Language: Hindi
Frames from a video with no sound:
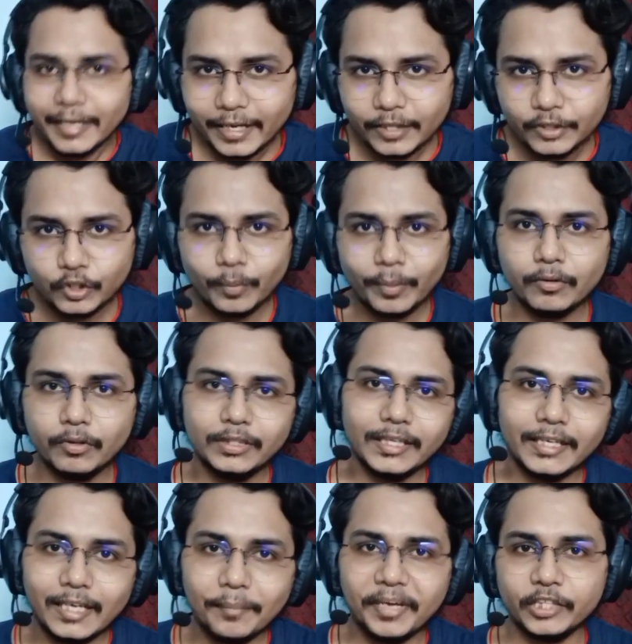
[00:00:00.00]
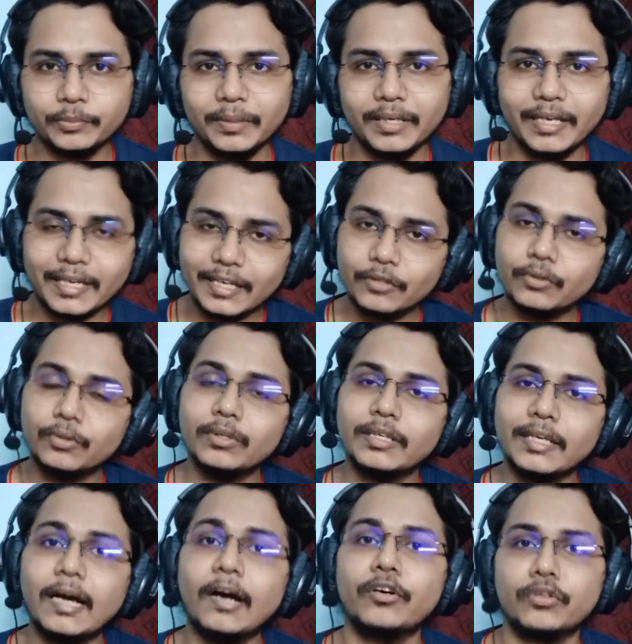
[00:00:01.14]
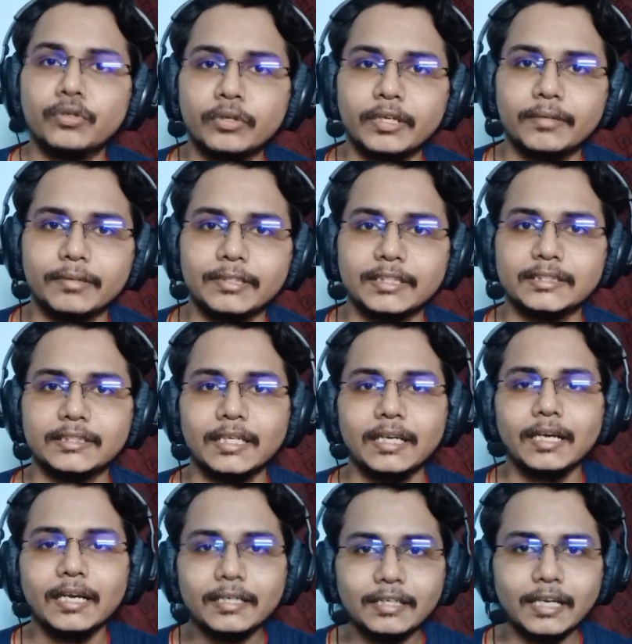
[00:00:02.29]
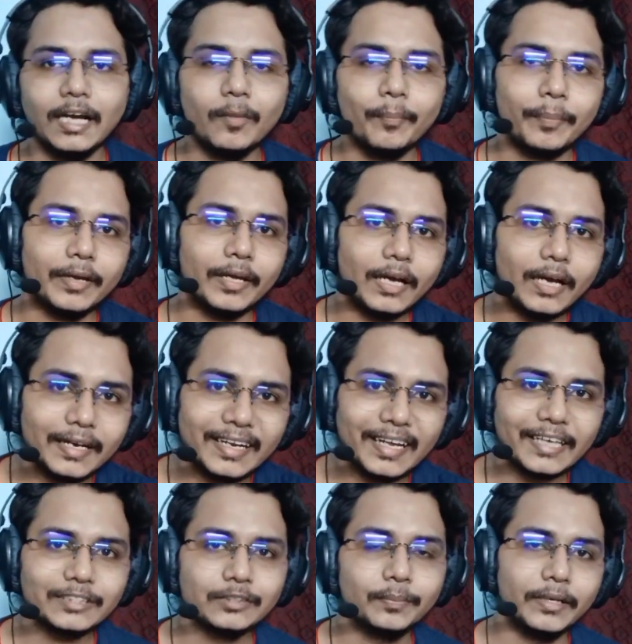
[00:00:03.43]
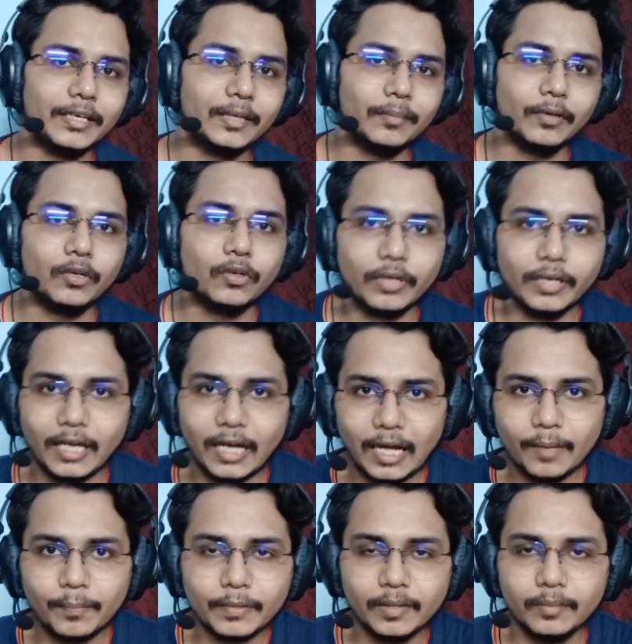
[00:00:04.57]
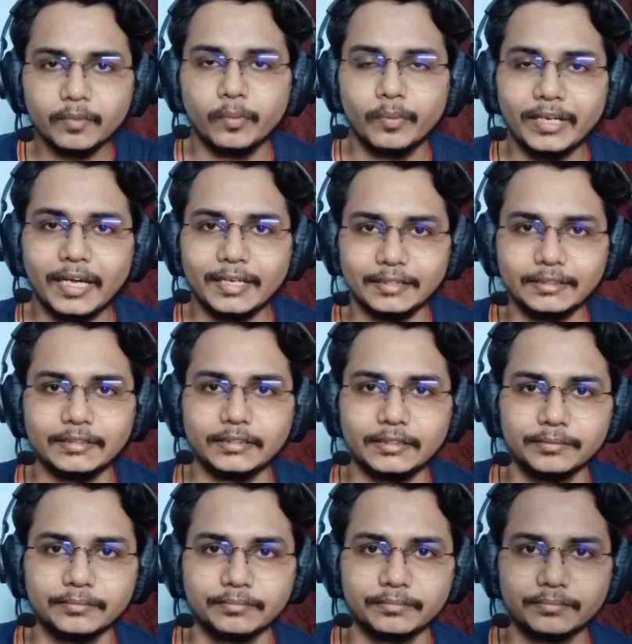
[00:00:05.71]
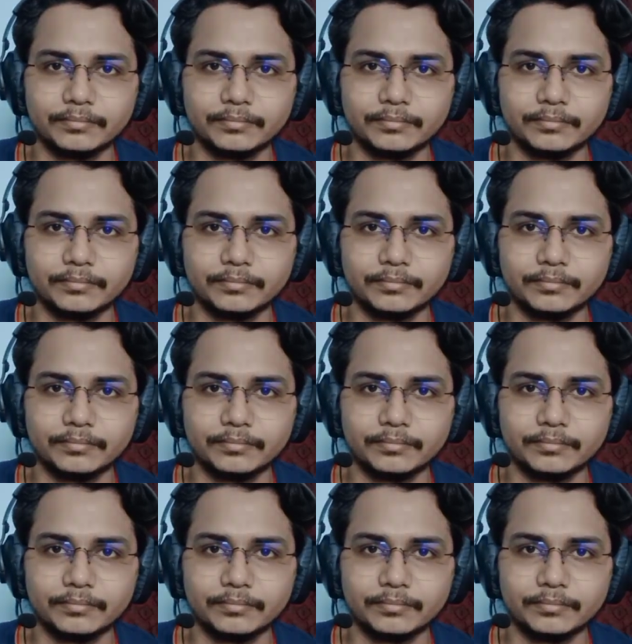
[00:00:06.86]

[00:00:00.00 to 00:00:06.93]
एक दो बार वो देखे मैच में लेकिन उनके आउट होने की वजह से यहाँ पे अटैच बंदे बंद हो गए आपके मोहम्मद एस सी की